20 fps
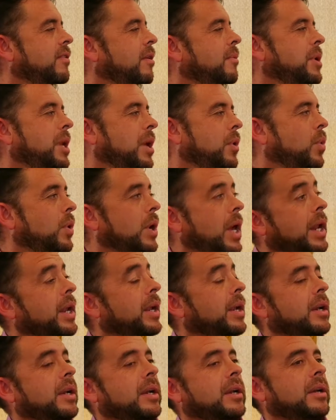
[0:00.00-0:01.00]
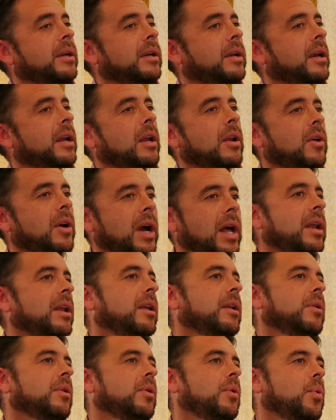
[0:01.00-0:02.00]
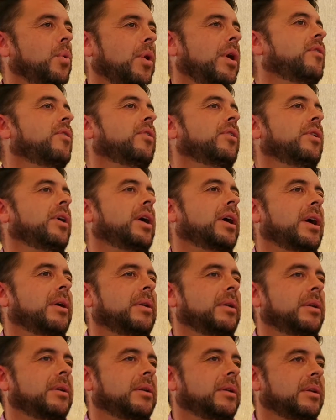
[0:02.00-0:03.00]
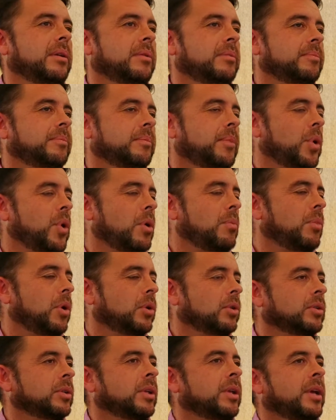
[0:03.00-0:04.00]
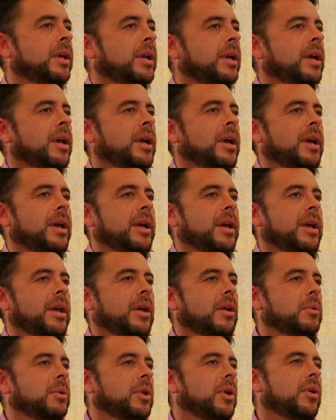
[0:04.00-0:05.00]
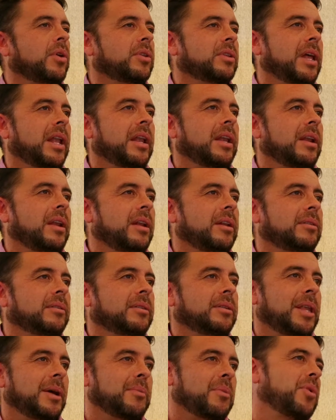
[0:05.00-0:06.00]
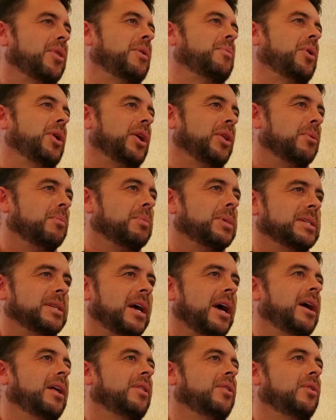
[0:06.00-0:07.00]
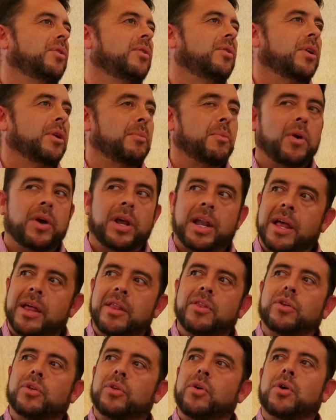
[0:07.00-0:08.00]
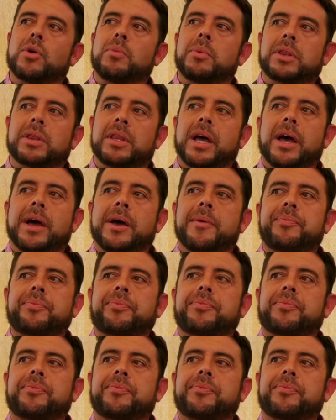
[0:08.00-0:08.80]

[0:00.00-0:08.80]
vamos a inaugurar el local nuevo acá en Manuel Montt. Y como te digo, estamos de a poquito empezando, remodelando todo como está.